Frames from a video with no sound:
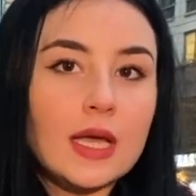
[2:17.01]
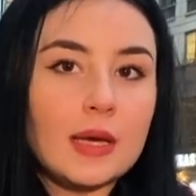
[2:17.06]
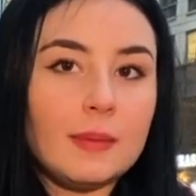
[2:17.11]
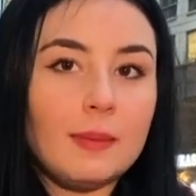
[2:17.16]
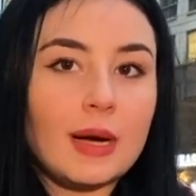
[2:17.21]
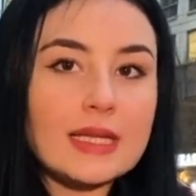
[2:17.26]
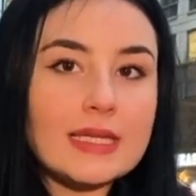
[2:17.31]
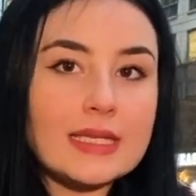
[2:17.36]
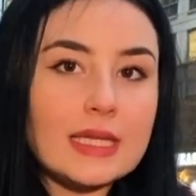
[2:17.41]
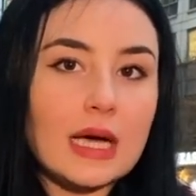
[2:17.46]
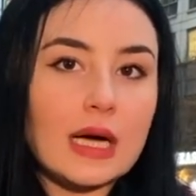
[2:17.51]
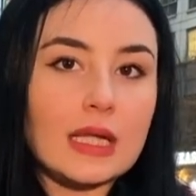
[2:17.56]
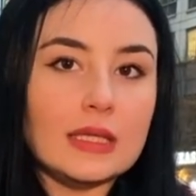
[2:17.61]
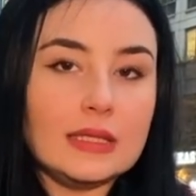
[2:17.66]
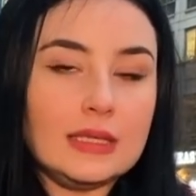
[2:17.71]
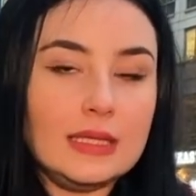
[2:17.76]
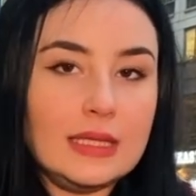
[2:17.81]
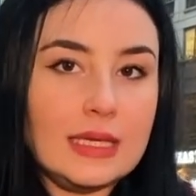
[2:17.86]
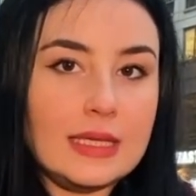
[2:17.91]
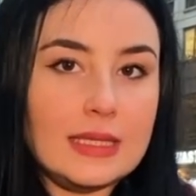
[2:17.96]

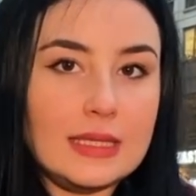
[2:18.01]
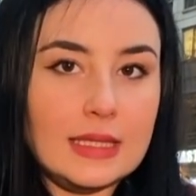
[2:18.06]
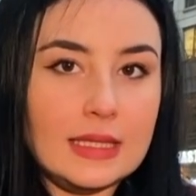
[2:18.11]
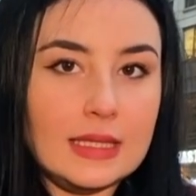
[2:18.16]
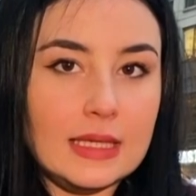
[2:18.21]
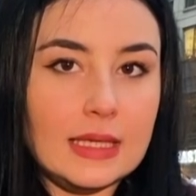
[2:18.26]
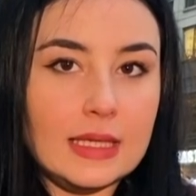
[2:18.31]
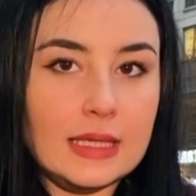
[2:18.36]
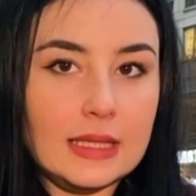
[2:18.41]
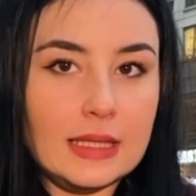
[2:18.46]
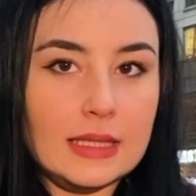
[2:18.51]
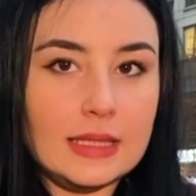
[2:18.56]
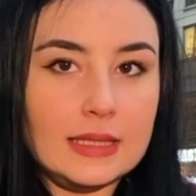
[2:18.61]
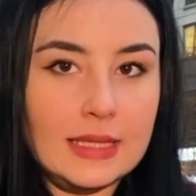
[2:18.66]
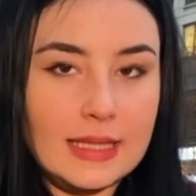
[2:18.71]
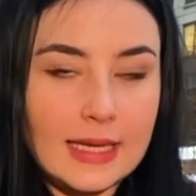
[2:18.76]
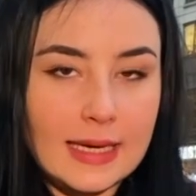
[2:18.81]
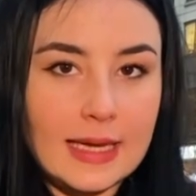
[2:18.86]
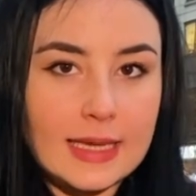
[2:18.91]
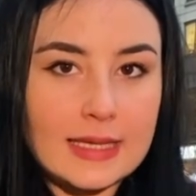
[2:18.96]
başsağlığı dilediğini e,
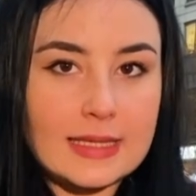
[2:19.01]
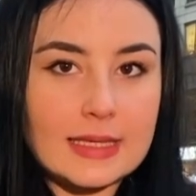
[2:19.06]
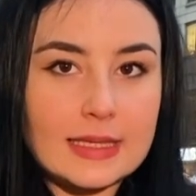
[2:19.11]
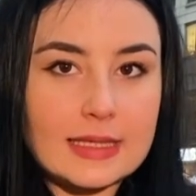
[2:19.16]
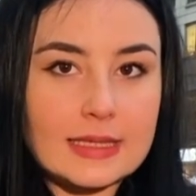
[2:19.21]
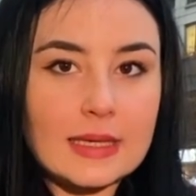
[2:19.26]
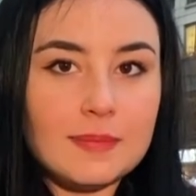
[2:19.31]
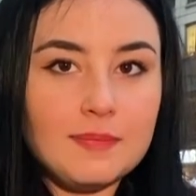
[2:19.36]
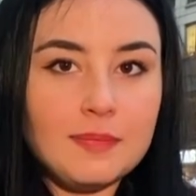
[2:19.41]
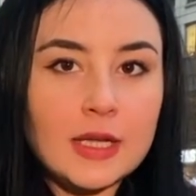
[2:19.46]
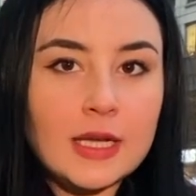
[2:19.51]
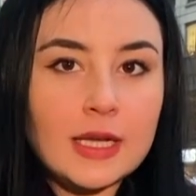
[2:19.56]
dile getirdi.